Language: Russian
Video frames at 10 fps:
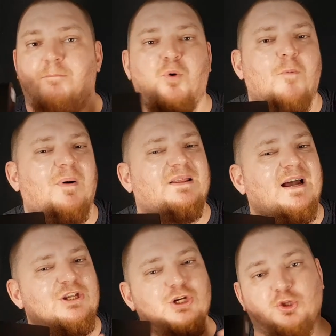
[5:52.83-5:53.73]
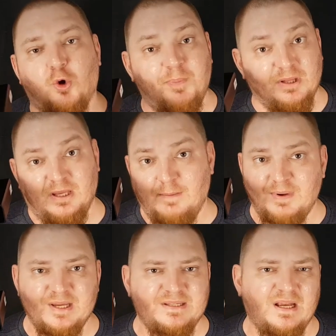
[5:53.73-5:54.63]
По подаче топинг
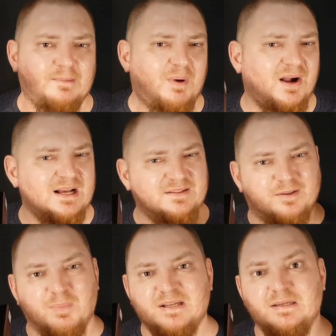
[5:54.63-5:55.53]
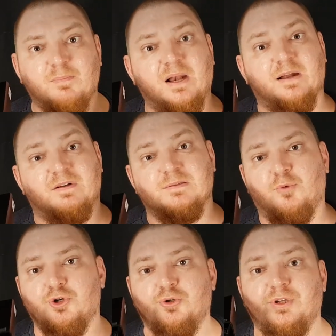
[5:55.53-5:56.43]
Е50 показывает максимально
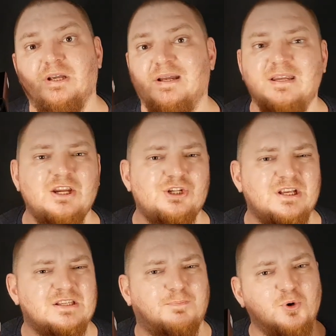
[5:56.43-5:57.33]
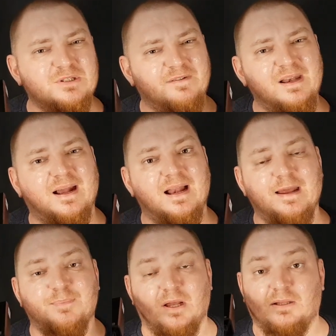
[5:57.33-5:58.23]
возможную техничность с просто
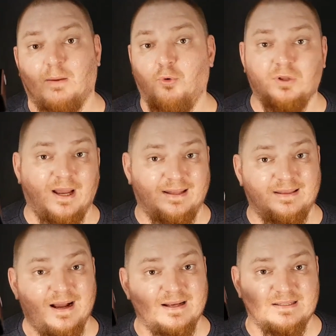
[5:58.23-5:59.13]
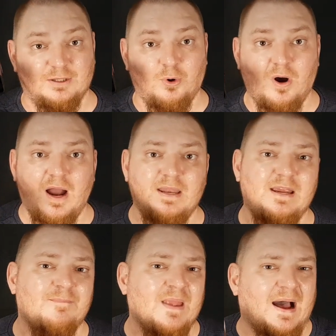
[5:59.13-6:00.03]
великолепной отработкой атака затуханий,